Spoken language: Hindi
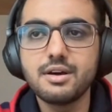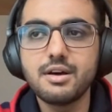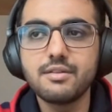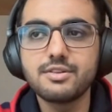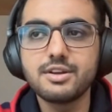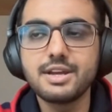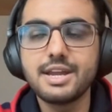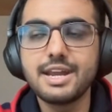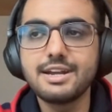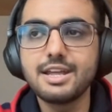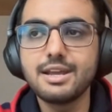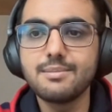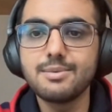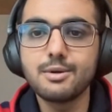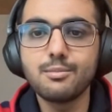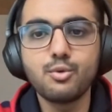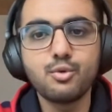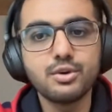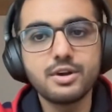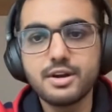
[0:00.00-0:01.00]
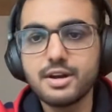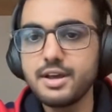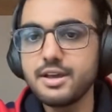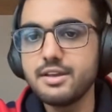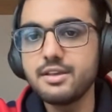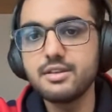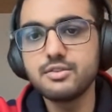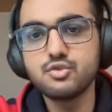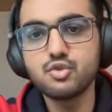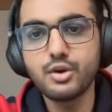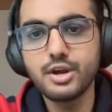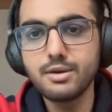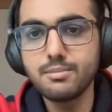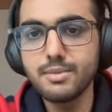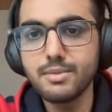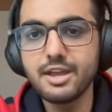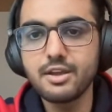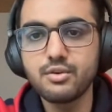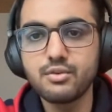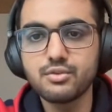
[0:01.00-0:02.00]
आफ्टर गेटिंग प्रमोटेड आई ज्वाइन
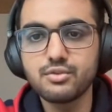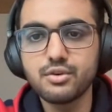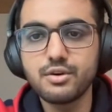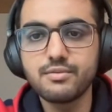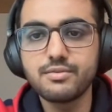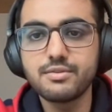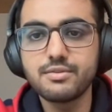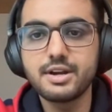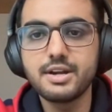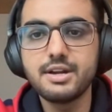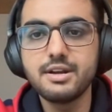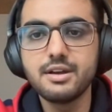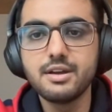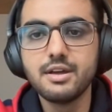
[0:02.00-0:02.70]
माइक्रोसॉफ्ट राइट